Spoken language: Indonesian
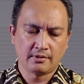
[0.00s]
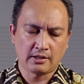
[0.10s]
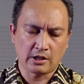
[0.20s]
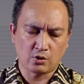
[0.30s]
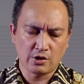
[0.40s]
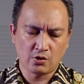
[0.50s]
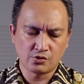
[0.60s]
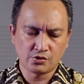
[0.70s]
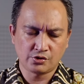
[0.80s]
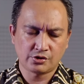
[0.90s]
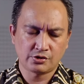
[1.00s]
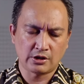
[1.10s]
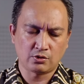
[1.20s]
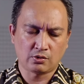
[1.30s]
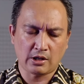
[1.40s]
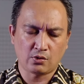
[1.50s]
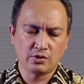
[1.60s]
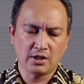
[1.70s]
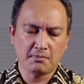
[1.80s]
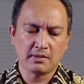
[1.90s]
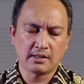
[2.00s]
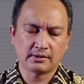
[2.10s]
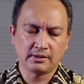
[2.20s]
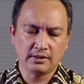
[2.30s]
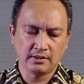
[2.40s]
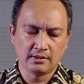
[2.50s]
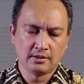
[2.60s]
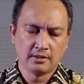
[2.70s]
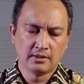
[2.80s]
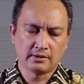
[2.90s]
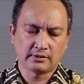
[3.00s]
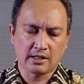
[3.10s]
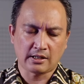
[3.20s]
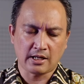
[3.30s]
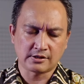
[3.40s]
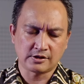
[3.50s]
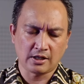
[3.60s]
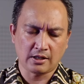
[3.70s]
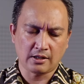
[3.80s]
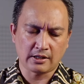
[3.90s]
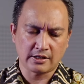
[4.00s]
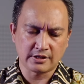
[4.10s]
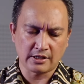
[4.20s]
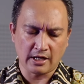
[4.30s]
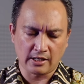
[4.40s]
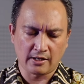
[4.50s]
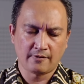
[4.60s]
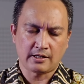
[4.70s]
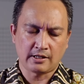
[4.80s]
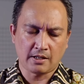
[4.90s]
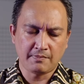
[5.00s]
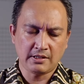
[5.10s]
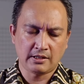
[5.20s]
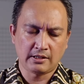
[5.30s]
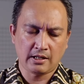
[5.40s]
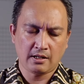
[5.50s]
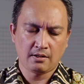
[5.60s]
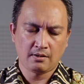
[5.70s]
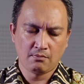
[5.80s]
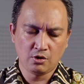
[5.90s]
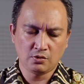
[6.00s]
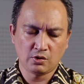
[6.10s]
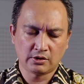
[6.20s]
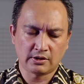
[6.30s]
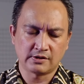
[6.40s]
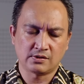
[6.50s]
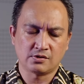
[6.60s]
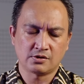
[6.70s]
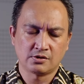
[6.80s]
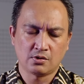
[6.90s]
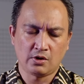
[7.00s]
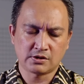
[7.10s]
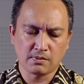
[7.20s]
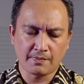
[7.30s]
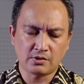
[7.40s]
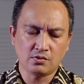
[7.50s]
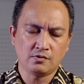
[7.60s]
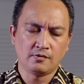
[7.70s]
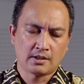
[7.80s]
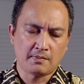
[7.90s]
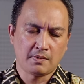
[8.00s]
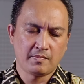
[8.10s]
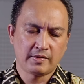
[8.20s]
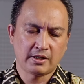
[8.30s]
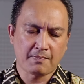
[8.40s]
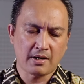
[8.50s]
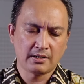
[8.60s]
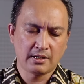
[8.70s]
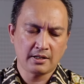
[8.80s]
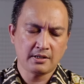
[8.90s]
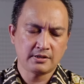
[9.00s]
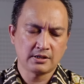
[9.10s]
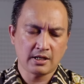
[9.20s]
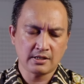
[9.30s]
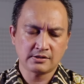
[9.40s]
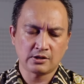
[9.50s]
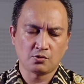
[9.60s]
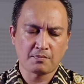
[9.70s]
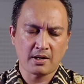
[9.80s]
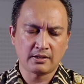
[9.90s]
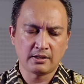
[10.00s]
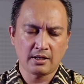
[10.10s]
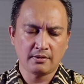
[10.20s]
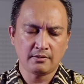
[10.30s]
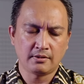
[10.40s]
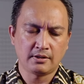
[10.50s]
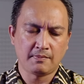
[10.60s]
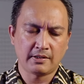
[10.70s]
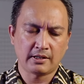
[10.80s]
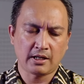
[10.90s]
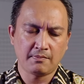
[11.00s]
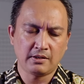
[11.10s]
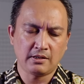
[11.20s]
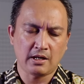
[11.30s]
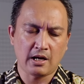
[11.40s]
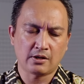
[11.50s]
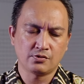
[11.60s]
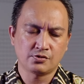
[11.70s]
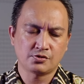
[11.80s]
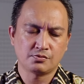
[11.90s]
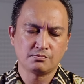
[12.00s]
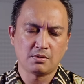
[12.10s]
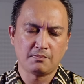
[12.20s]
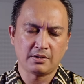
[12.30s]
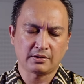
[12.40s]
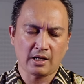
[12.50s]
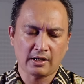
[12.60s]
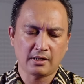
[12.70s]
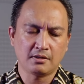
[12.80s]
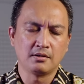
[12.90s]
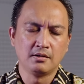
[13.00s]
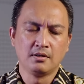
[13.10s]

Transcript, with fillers: Karunia khusus, yaitu karunia mengerti tentang rahasia kerajaan Allah. Karena kami adalah murid-murid Kristus. Oleh sebab itu, kami memiliki panggilan yang jelas, yaitu panggilan di mana kami harus memberitakan,